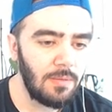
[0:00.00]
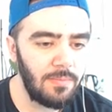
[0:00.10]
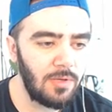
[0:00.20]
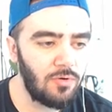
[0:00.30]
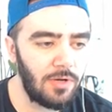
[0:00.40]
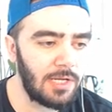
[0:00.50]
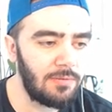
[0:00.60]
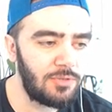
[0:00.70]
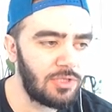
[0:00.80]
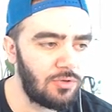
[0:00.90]
1000 coin'e
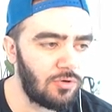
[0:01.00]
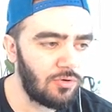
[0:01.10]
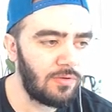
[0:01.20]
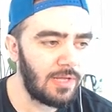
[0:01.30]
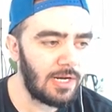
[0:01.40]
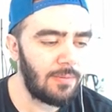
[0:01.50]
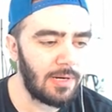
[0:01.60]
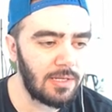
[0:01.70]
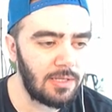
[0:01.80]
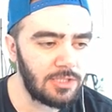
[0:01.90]
gibi bir şey gidiyor. Gönderelim
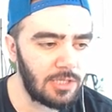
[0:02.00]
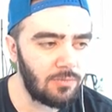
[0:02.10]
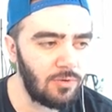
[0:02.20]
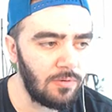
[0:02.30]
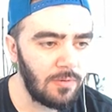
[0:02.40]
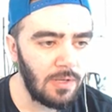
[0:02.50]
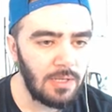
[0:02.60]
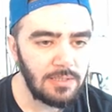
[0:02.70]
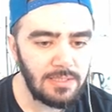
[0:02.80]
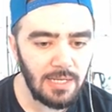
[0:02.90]
arkadaşlar bunu.
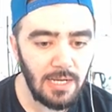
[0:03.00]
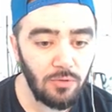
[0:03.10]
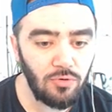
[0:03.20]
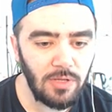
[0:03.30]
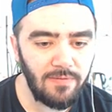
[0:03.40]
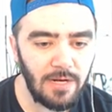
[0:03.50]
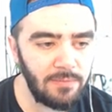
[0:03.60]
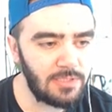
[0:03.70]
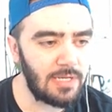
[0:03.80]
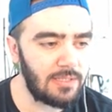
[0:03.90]
Sakadur'da
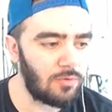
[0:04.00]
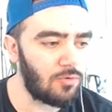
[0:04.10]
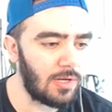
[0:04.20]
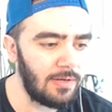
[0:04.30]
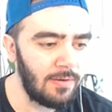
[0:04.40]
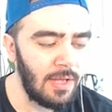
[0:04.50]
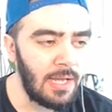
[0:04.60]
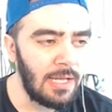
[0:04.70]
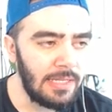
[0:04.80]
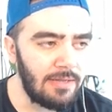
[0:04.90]
varmış zaten Okan'ın.
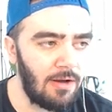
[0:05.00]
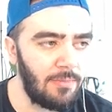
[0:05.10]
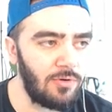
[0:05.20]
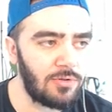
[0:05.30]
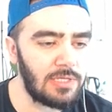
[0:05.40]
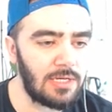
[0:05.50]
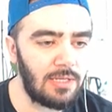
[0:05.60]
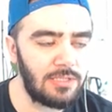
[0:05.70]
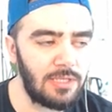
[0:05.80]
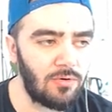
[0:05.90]
Devam ediyoruz
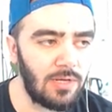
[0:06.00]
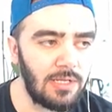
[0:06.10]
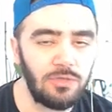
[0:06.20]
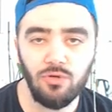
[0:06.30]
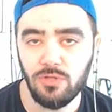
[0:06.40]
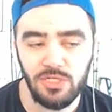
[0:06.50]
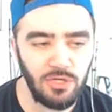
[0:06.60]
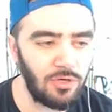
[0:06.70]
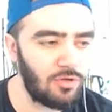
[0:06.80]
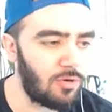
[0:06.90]
arkadaşlar. Okan'a da çok
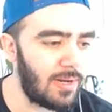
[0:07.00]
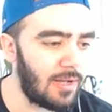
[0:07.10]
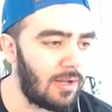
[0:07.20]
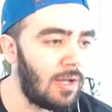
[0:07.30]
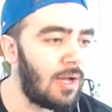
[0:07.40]
teşekkür ediyorum bana